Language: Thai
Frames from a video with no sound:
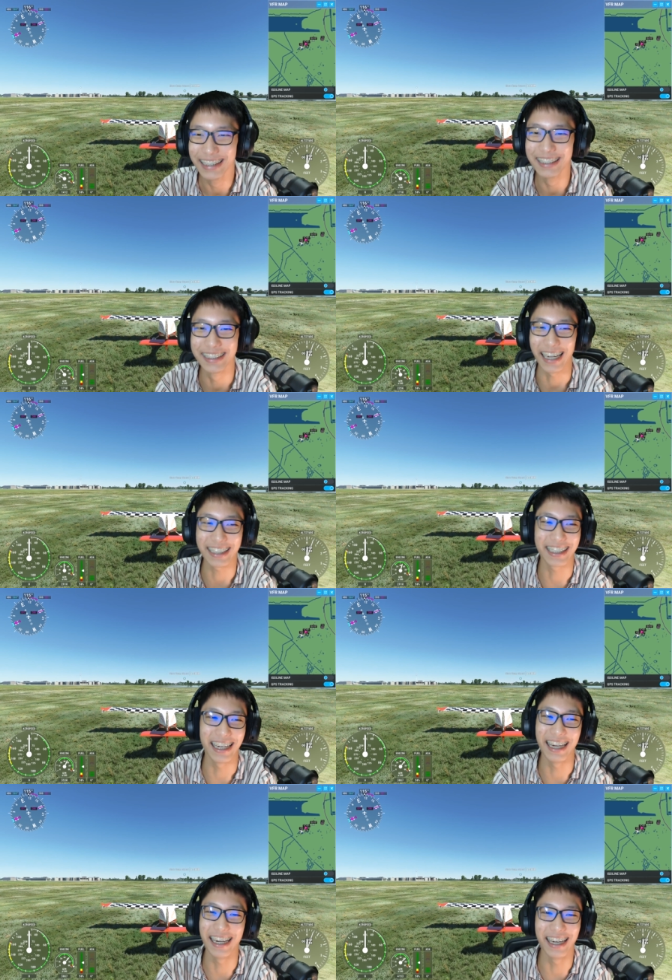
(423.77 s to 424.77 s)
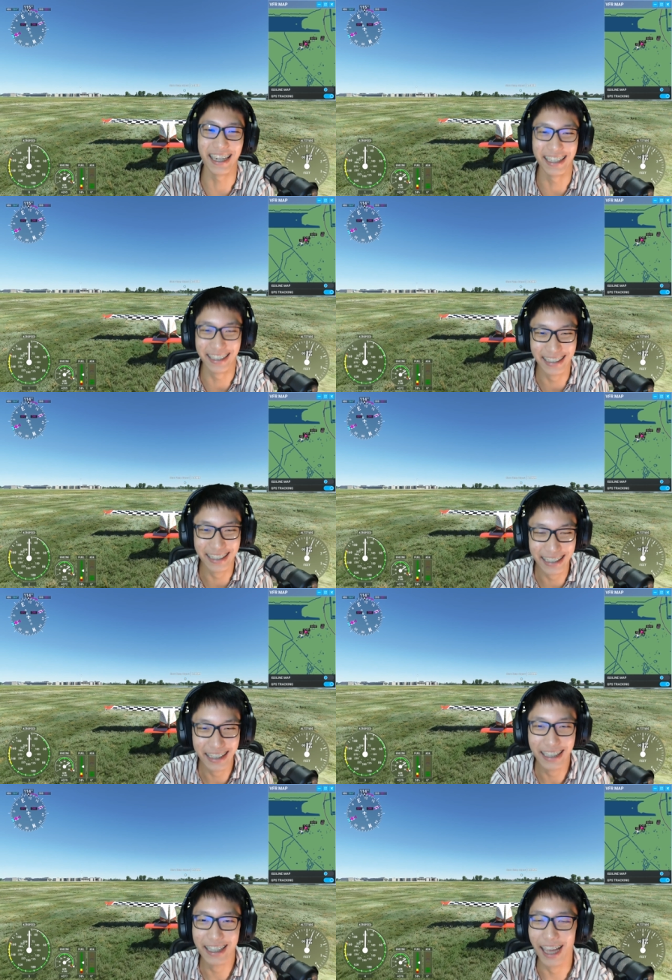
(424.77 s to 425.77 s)
ชัดเกิน
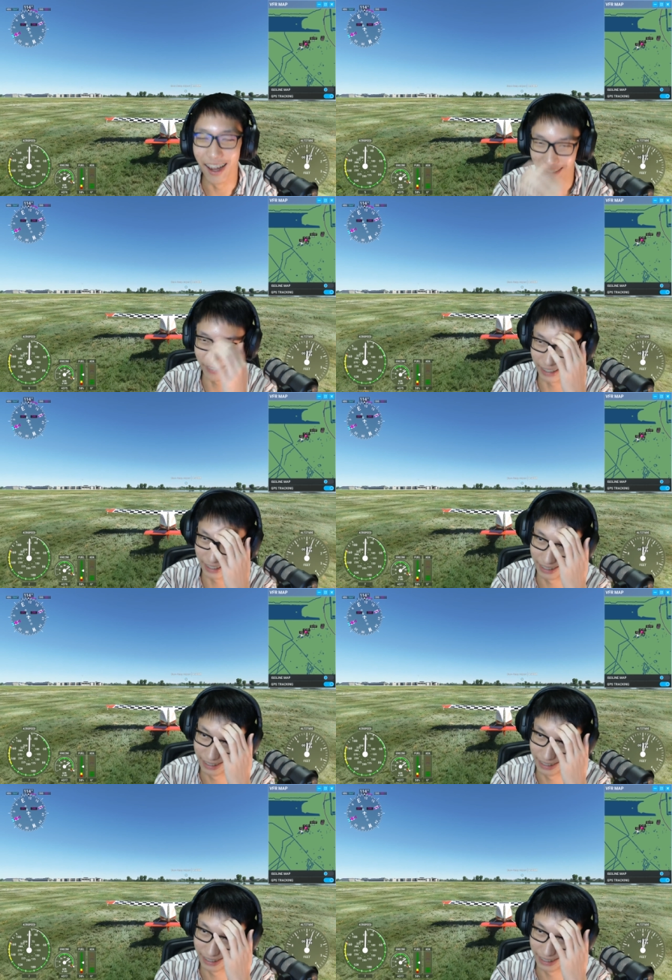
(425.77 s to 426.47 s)
เอาใหม่ดิ